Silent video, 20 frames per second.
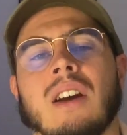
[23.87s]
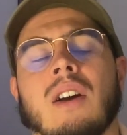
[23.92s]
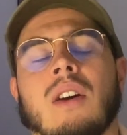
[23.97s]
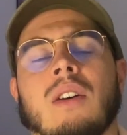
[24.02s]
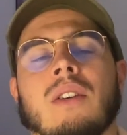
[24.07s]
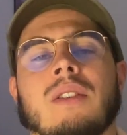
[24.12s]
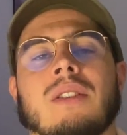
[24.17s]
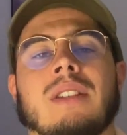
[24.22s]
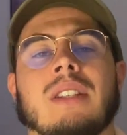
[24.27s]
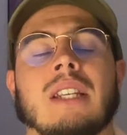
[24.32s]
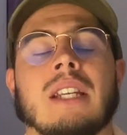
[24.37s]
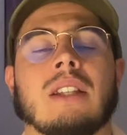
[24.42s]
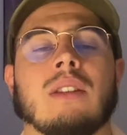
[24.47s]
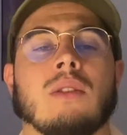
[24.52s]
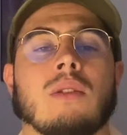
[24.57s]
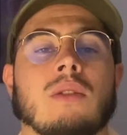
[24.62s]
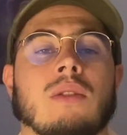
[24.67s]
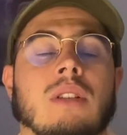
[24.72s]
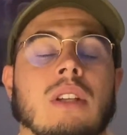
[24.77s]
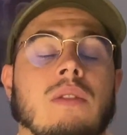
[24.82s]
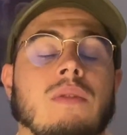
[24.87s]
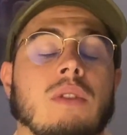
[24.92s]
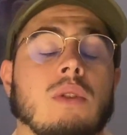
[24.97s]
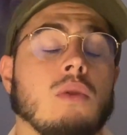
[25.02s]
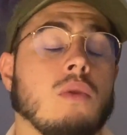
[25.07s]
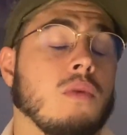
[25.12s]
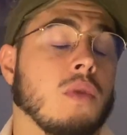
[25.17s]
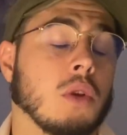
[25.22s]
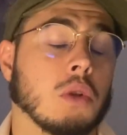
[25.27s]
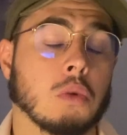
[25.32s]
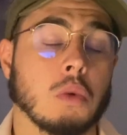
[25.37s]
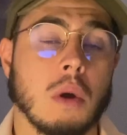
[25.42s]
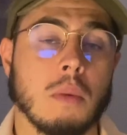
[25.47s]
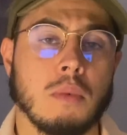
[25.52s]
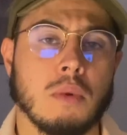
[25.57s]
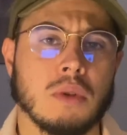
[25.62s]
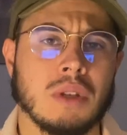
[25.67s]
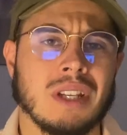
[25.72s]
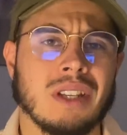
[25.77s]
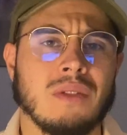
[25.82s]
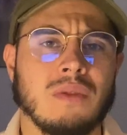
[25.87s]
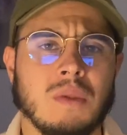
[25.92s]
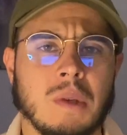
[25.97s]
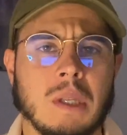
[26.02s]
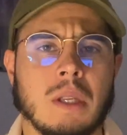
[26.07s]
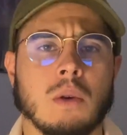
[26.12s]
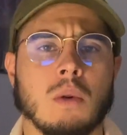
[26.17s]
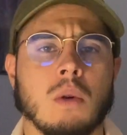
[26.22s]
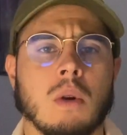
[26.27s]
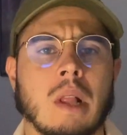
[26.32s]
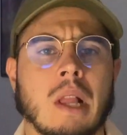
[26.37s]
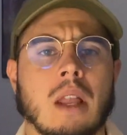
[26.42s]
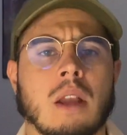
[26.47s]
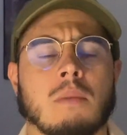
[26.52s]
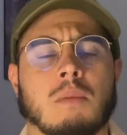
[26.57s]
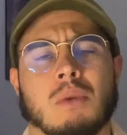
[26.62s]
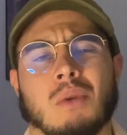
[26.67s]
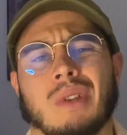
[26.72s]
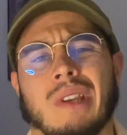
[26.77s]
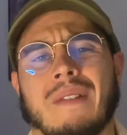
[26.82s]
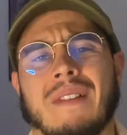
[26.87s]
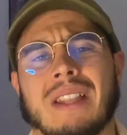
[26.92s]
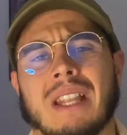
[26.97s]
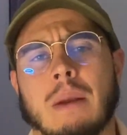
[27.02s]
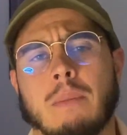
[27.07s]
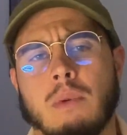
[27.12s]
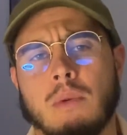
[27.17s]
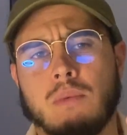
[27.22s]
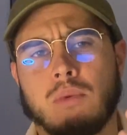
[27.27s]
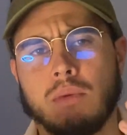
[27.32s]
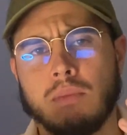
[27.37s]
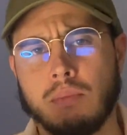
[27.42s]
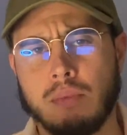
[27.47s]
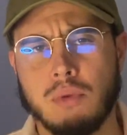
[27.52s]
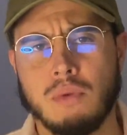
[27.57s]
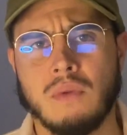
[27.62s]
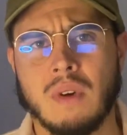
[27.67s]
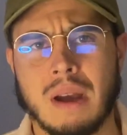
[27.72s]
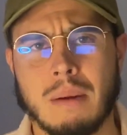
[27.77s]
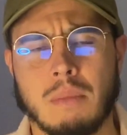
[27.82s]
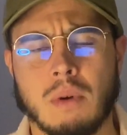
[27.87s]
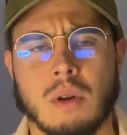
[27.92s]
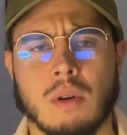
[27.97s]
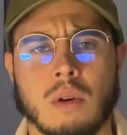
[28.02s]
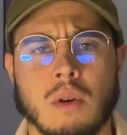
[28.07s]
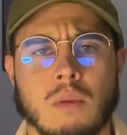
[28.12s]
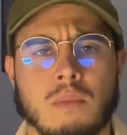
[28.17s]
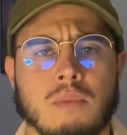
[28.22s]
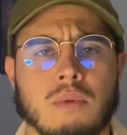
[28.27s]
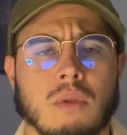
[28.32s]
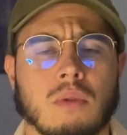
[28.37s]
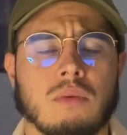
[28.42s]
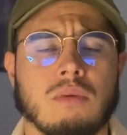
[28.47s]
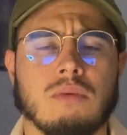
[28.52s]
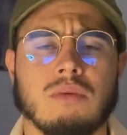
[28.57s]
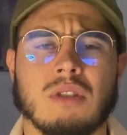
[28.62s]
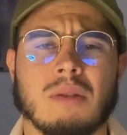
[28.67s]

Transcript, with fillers: euh, euh, cette, vidéo, enfin trois petites vidéos, parce que ça va être un peu plus buvable euh, pour vous.